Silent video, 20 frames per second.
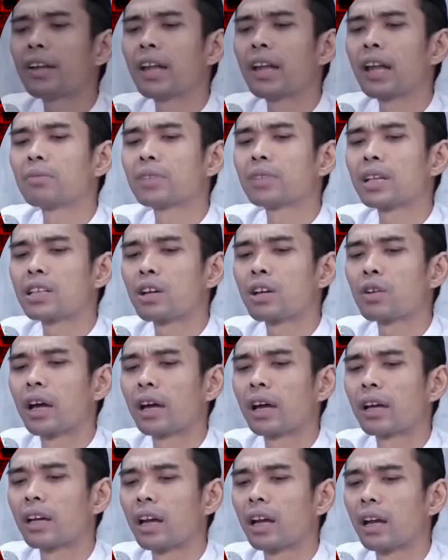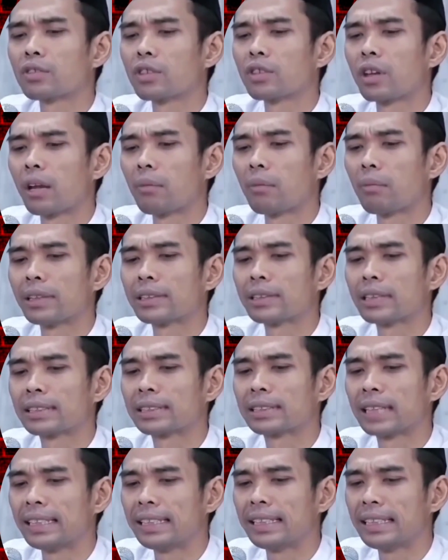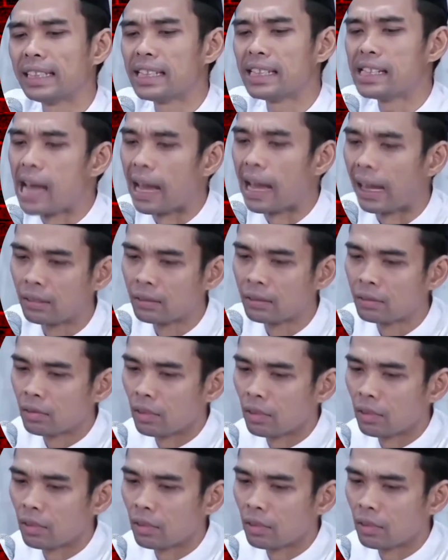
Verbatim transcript: boleh dalam tasawuf akhir dalam sholat membaca Sayyidina?